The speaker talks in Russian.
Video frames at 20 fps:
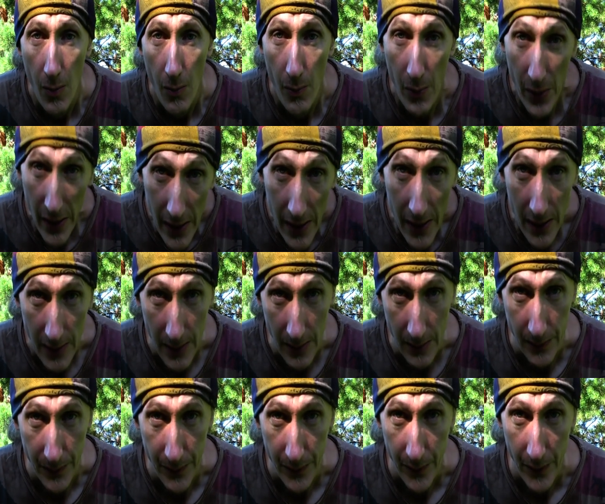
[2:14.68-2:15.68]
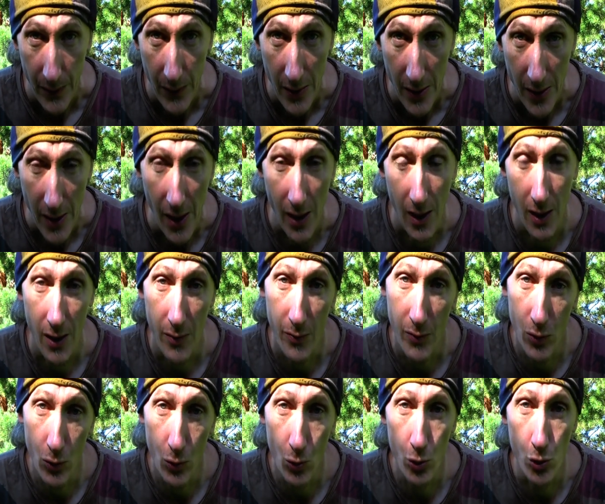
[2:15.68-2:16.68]
При этом я
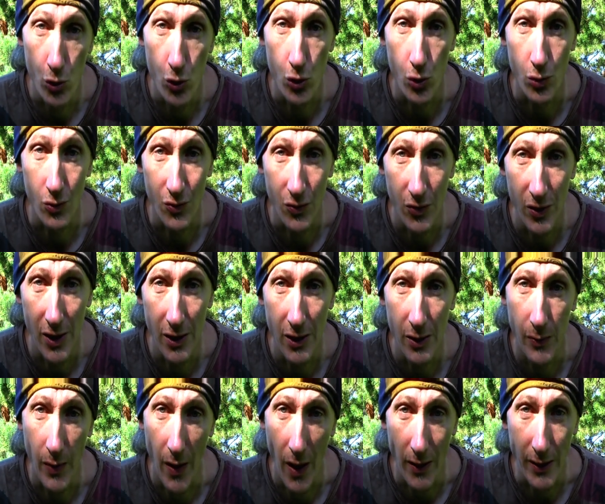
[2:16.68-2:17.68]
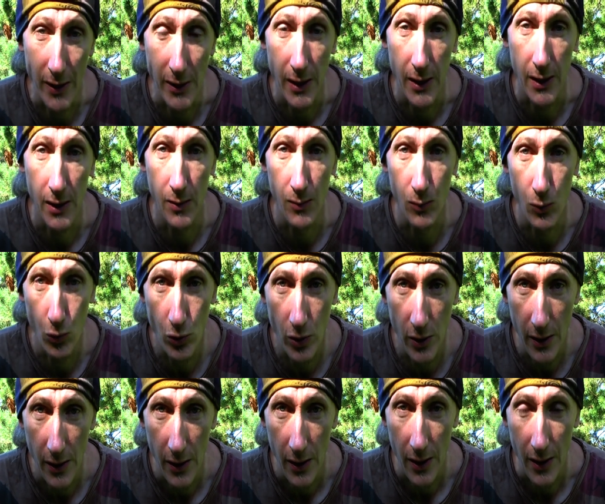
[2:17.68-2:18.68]
рекомендую еще две дополнительные
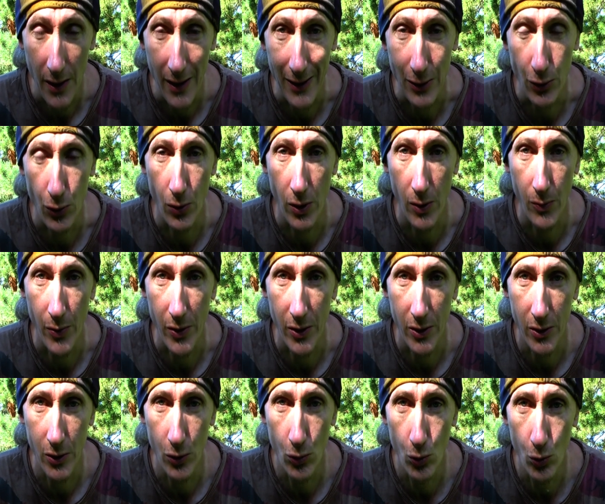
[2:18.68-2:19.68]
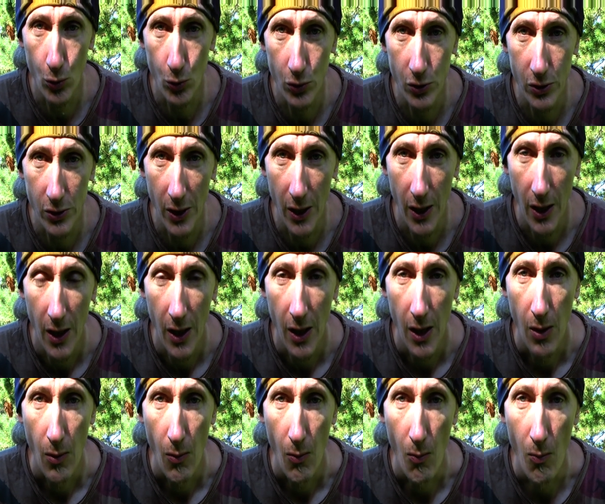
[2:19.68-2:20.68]
мудры, которые практикуются
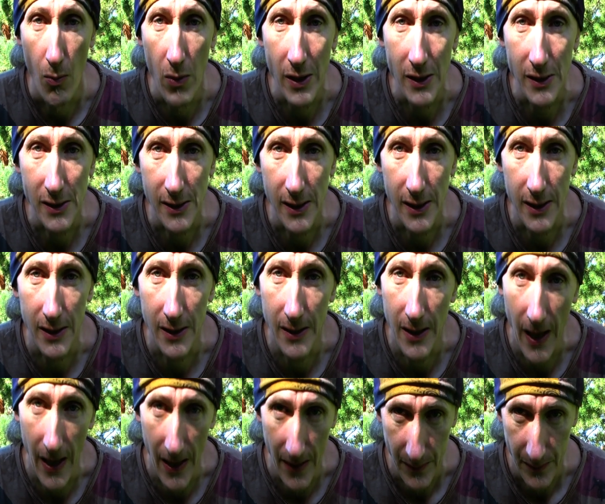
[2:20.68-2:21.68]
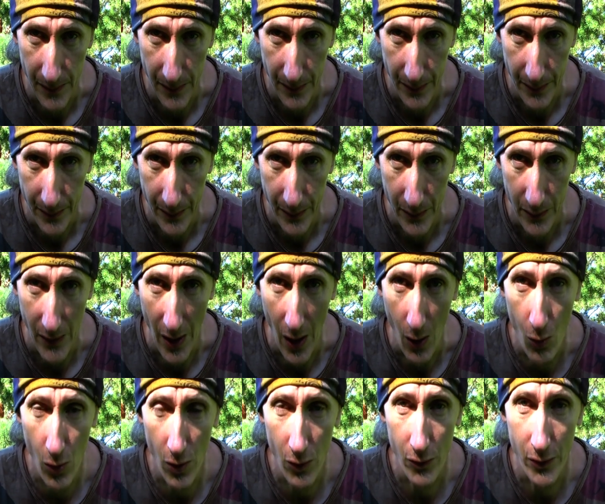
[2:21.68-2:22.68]
мысленно на
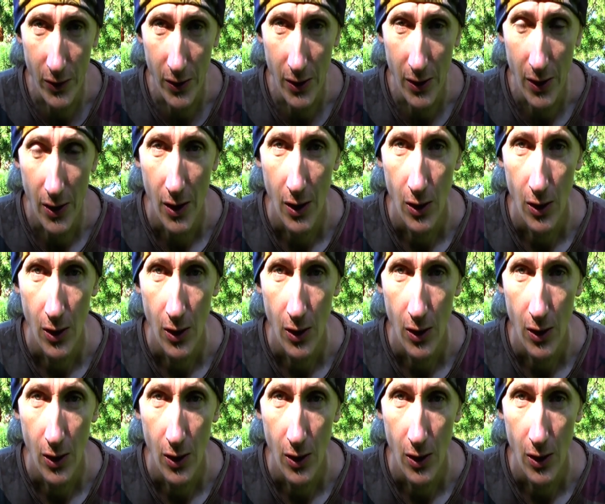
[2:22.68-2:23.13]
уровне